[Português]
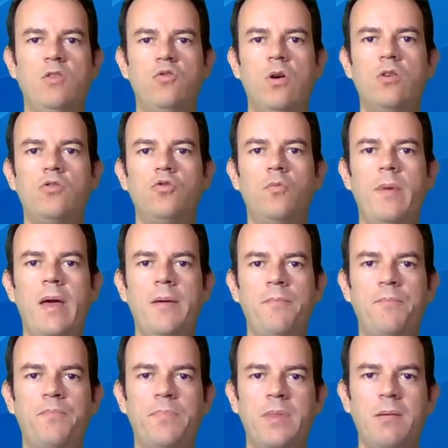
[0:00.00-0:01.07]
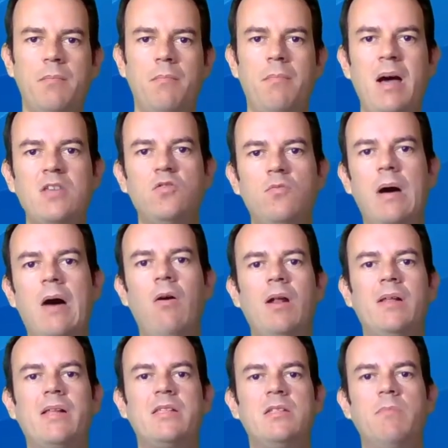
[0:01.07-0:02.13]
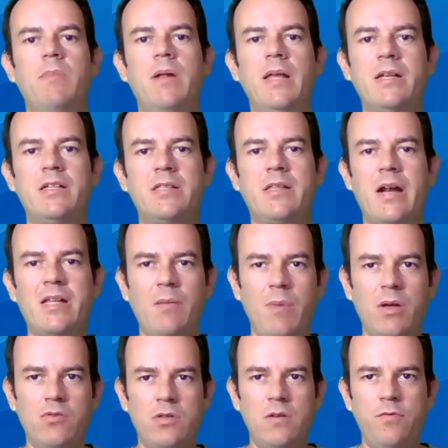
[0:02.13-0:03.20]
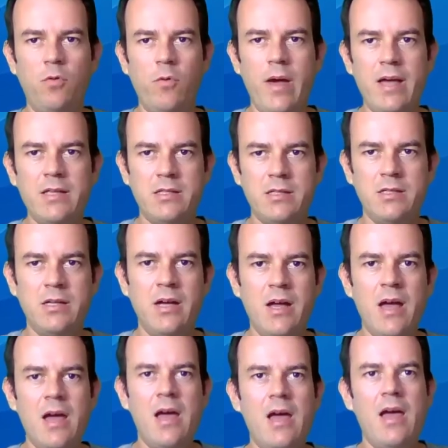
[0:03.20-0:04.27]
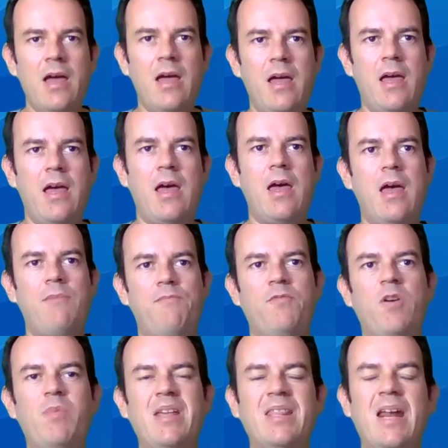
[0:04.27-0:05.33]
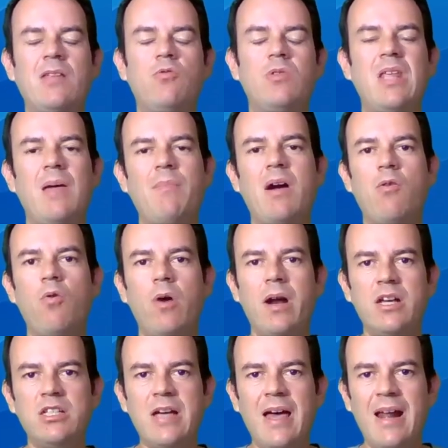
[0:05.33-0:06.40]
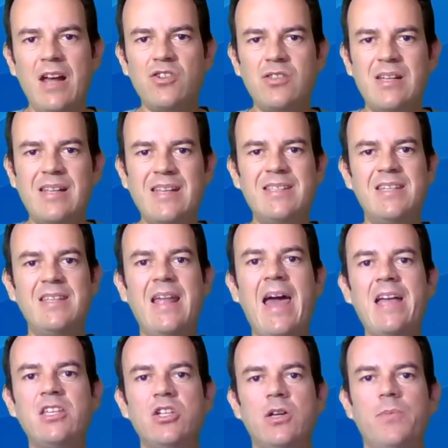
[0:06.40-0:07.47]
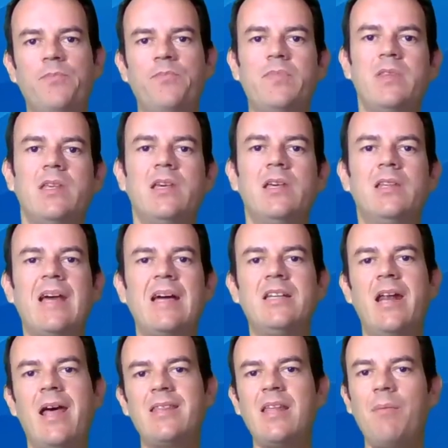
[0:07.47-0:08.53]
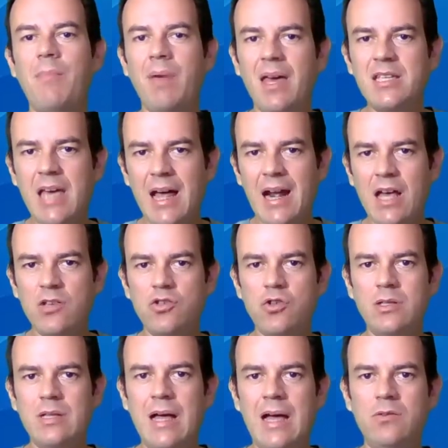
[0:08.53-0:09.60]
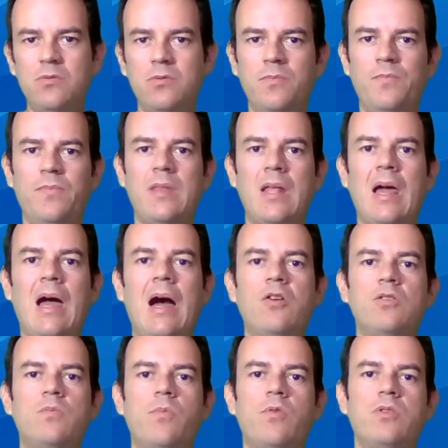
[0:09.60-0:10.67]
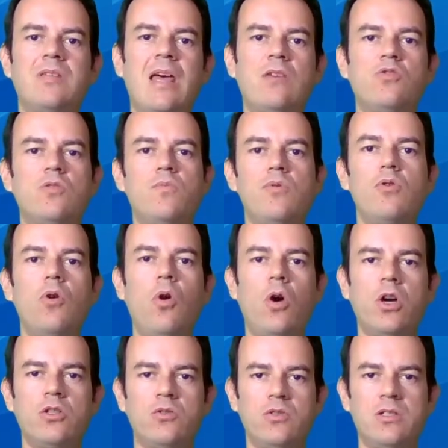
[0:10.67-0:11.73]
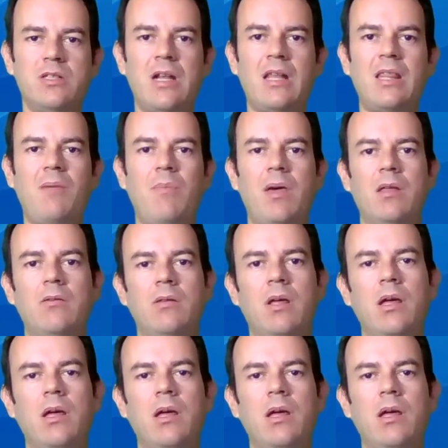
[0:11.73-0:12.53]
pessoal, tudo bem? Mais uma aula da disciplina de tratamento de efluentes. É, vamos entrar no tema agora já relacionado à cinética, que está diretamente relacionado aos processos biológicos de tratamento.